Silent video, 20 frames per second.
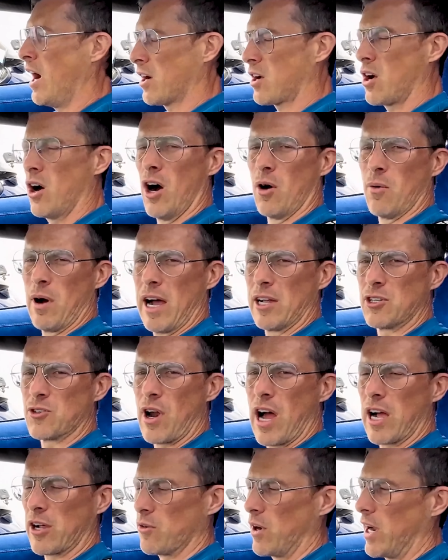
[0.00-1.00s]
en un sarranco
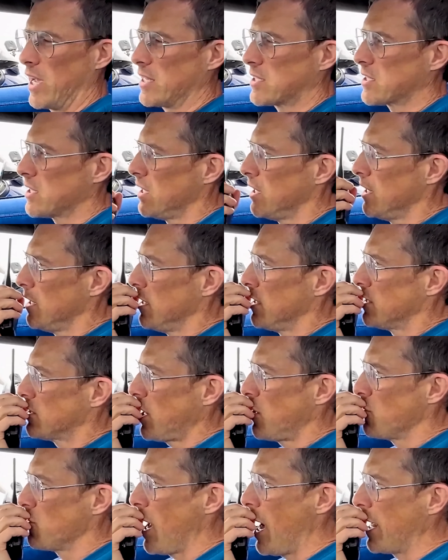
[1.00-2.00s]
en Wow.
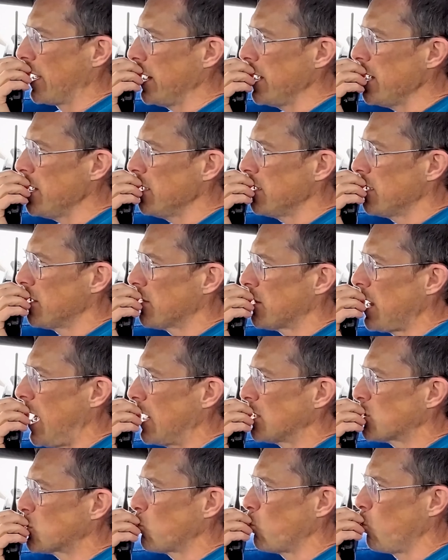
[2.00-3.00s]
Así que, Yanni,
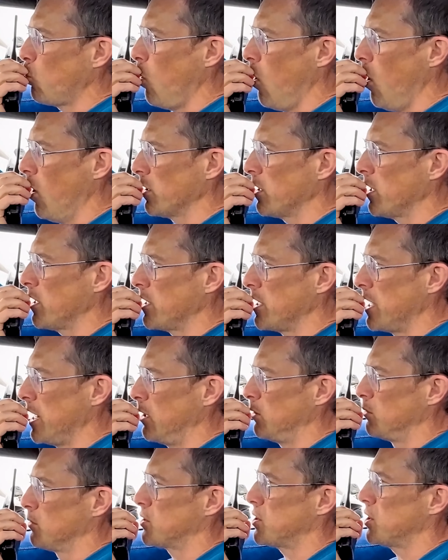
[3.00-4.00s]
eso es
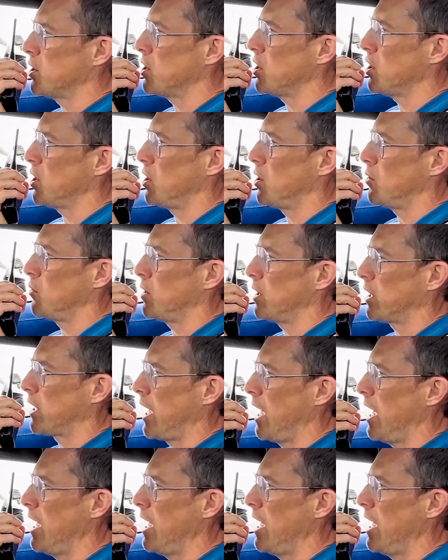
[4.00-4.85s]
1-0 para ti, ¿ok?